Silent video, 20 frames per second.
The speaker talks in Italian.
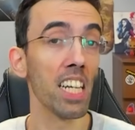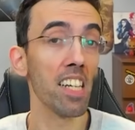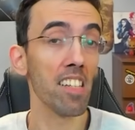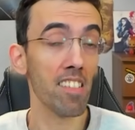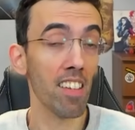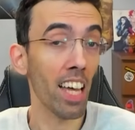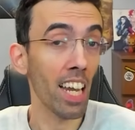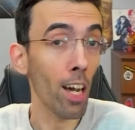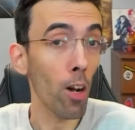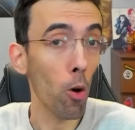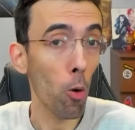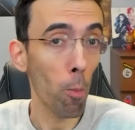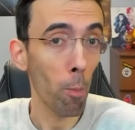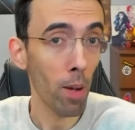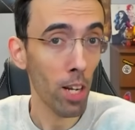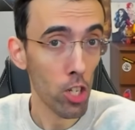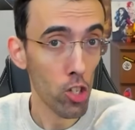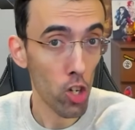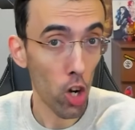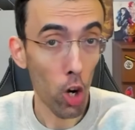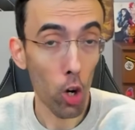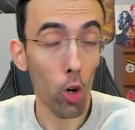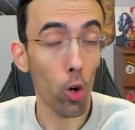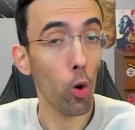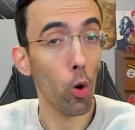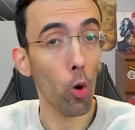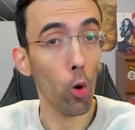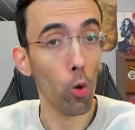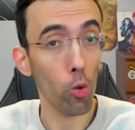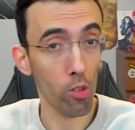sarà un bel gioco
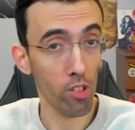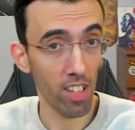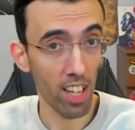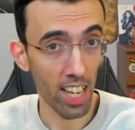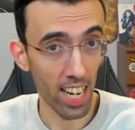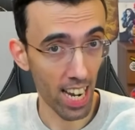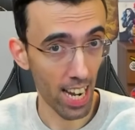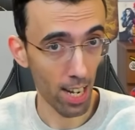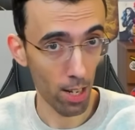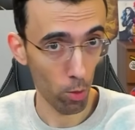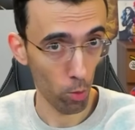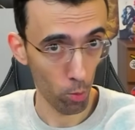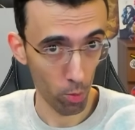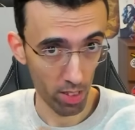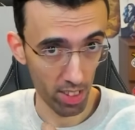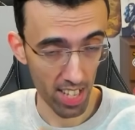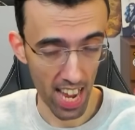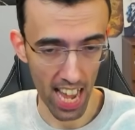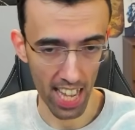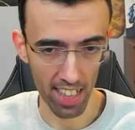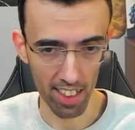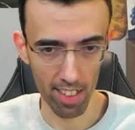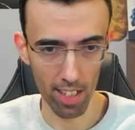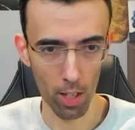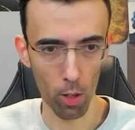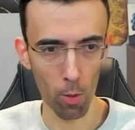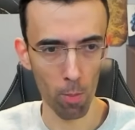o sarà un tiettelo.